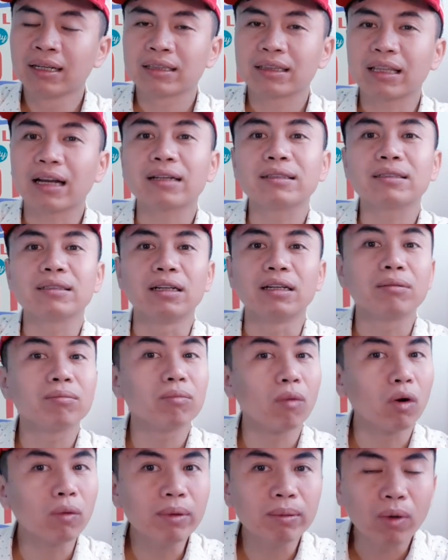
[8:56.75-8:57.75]
tăng trưởng
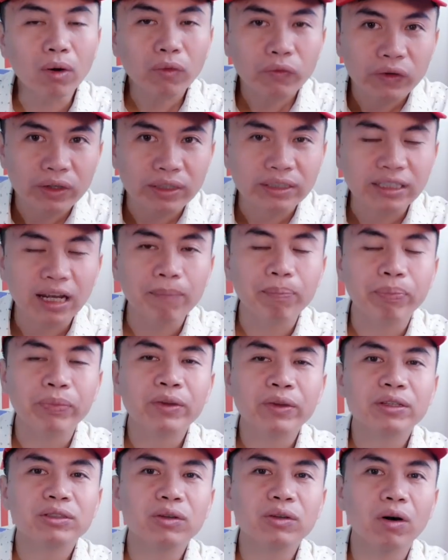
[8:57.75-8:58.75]
41%
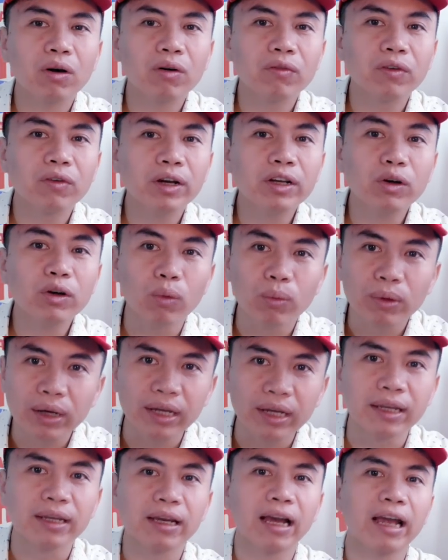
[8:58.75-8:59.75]
so với cùng kỳ